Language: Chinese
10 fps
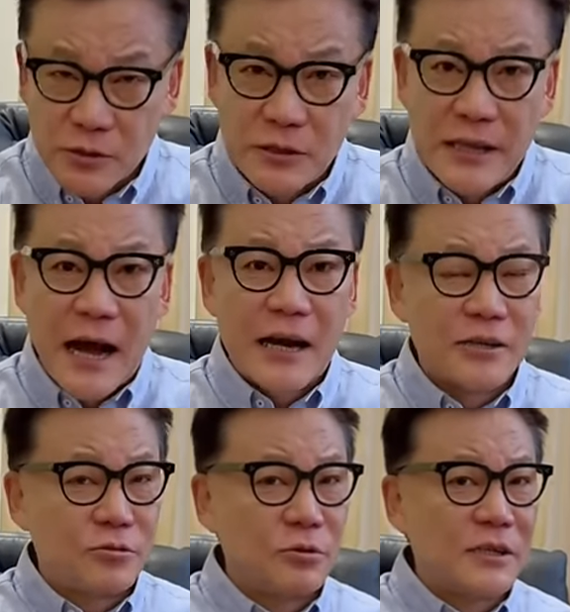两个
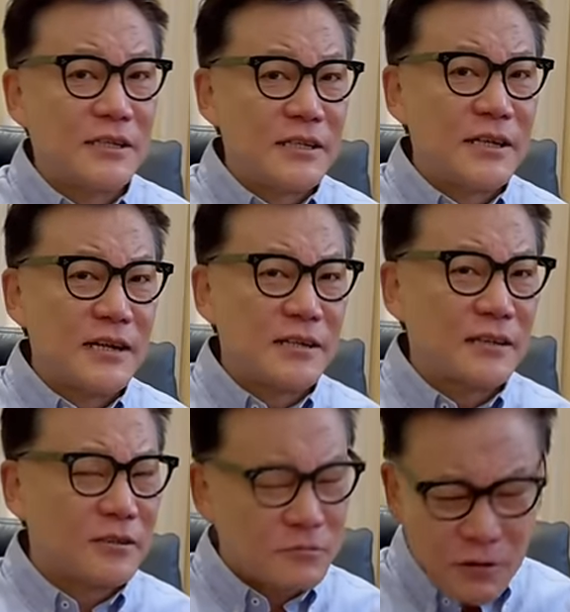取得今天成
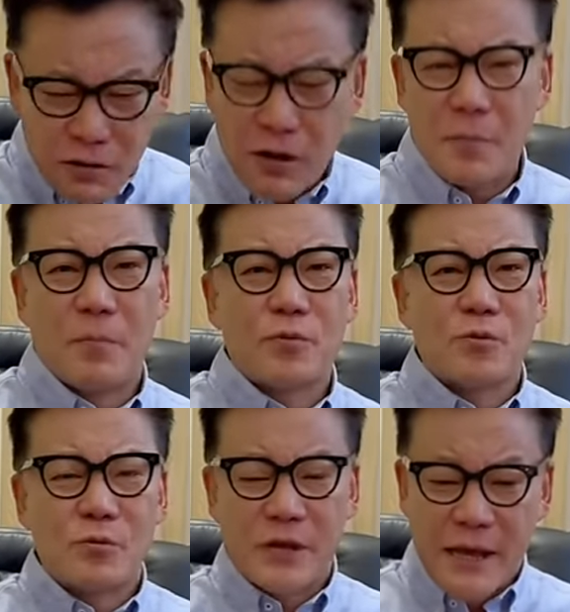就都很不
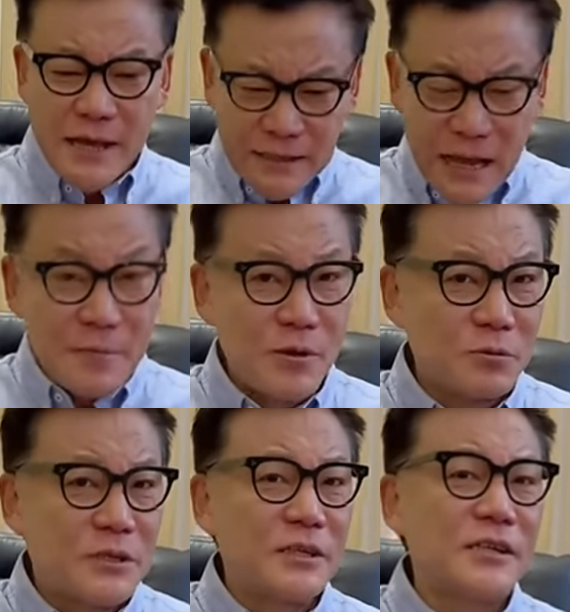容易，他们有
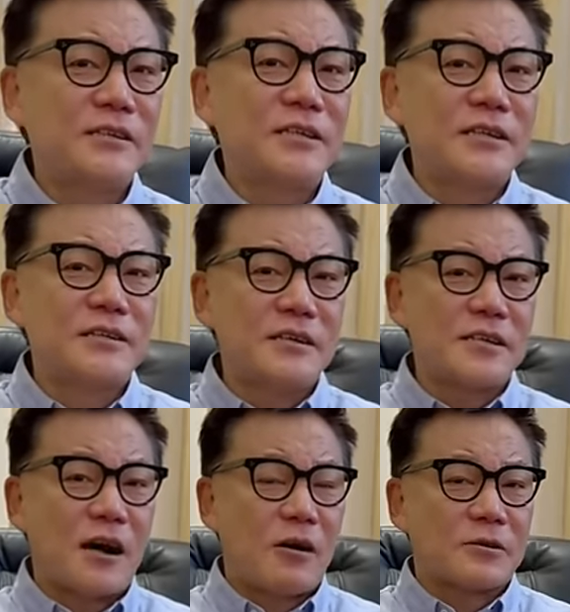竞争，竞争是
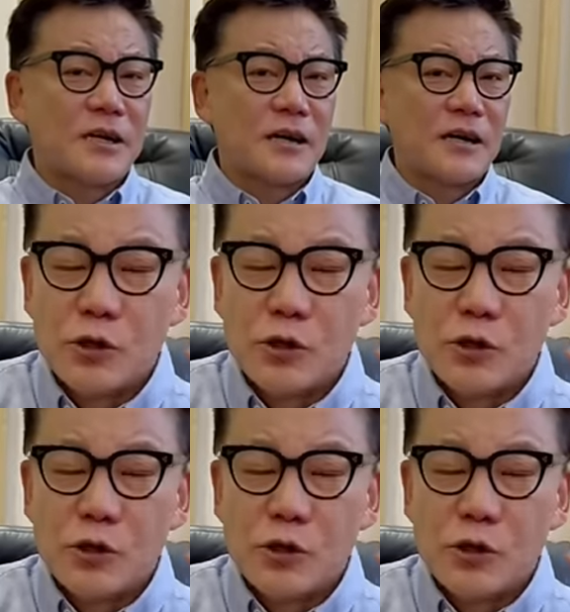好事儿。